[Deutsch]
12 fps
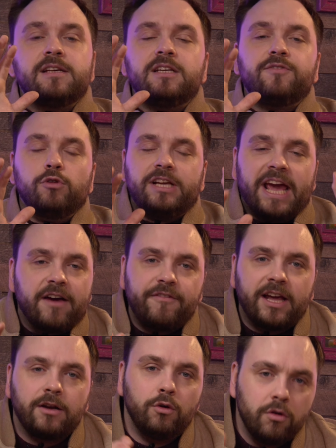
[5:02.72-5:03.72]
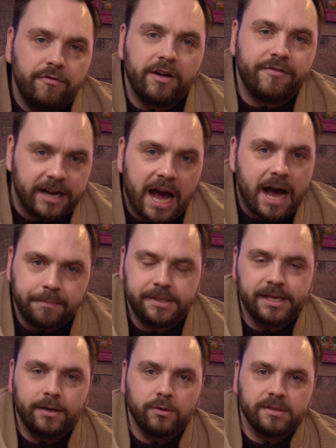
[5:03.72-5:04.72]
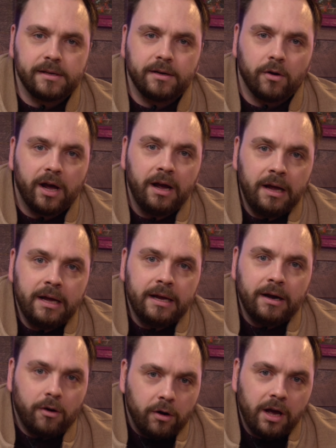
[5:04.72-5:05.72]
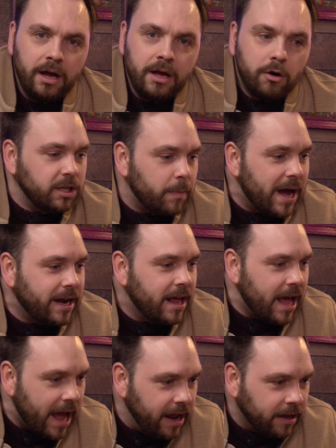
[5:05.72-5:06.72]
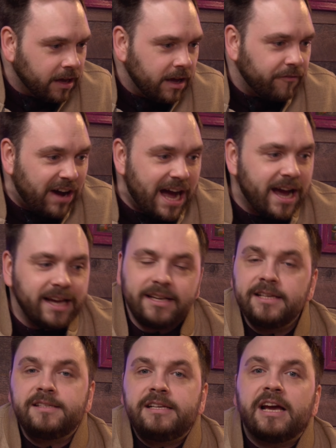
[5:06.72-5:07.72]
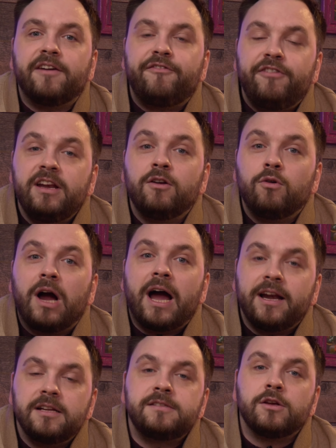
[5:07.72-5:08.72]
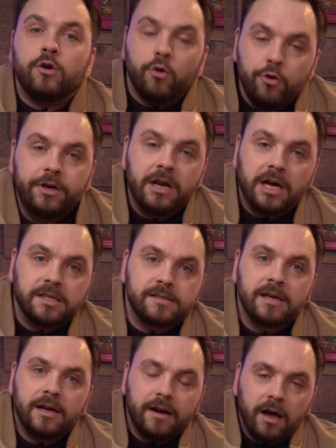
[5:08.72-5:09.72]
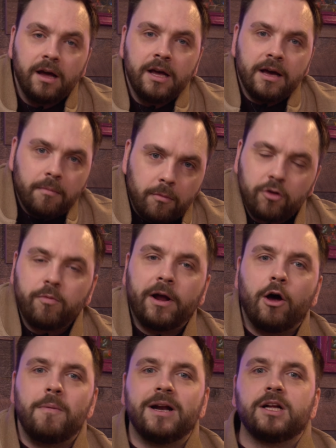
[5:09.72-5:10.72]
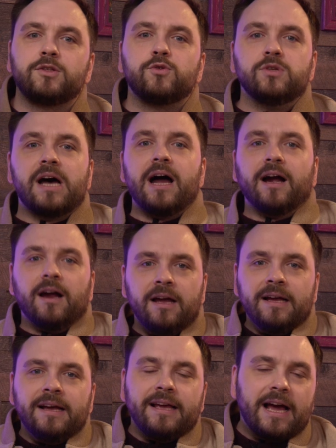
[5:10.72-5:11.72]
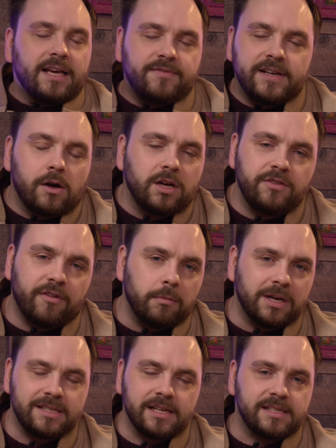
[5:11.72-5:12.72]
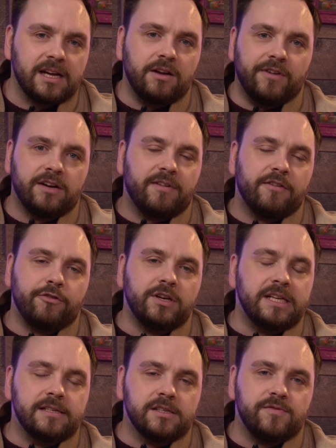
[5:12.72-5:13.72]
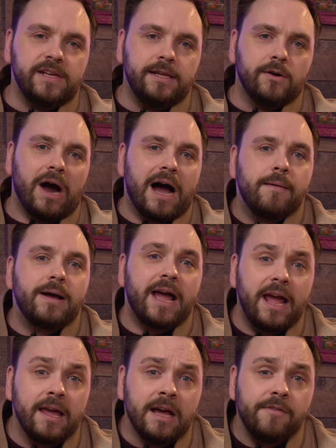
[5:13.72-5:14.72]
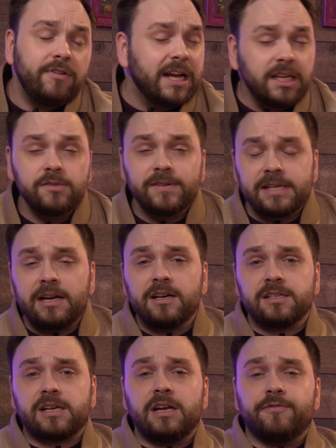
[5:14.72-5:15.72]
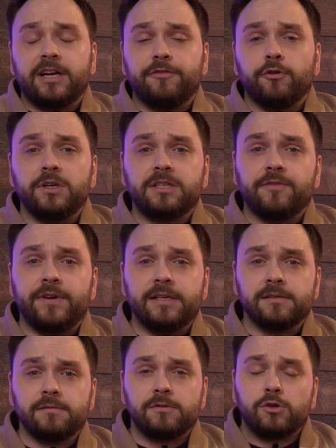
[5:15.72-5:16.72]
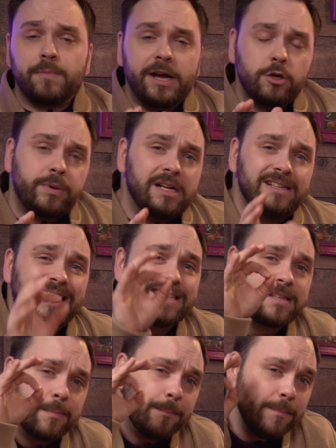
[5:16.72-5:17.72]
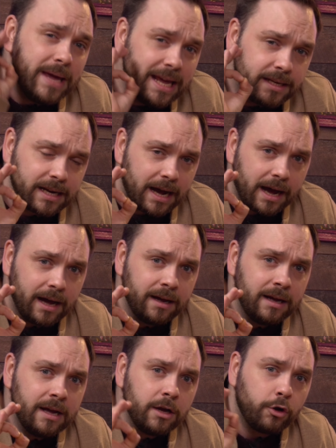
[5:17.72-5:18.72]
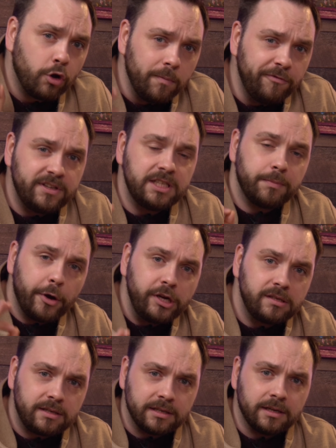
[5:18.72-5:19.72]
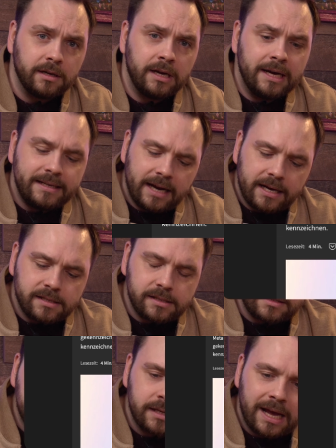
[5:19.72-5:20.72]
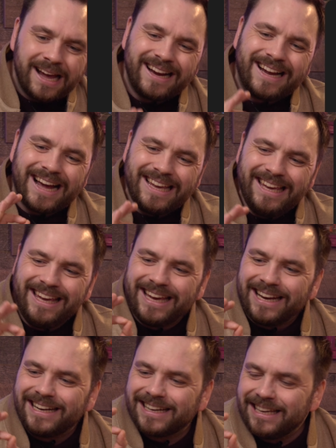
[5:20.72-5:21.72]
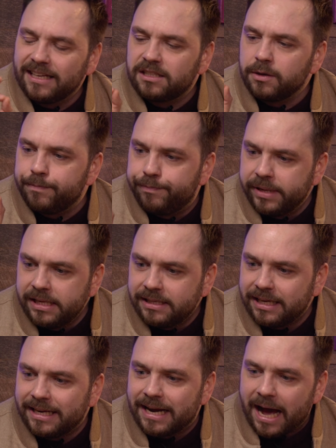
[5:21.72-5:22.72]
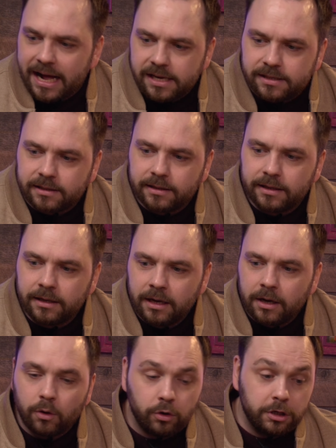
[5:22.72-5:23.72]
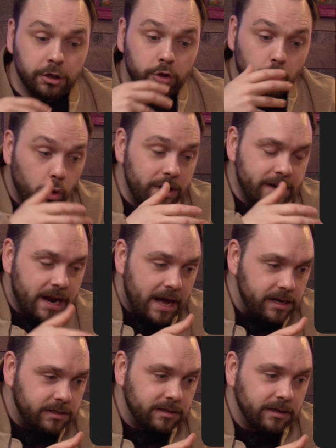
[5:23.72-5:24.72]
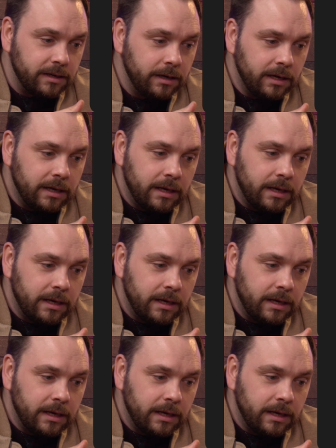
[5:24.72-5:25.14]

hier nicht vulgär werden, nur weil wir eine Abendsendung sind, oder? Oder? Und ich meine, hey, Wahrheit ist die Erfindung eines Lügners, ne? Muss man auch mal dazu sagen. Ja, ich weiß auch nicht, warum das jetzt relevant war für dieses Video, aber hey, vielleicht ist was anderes relevant für euch gewesen. Zum Beispiel, dass Meta künftig möchte, dass KI-generierte Bildinhalte und Toninhalte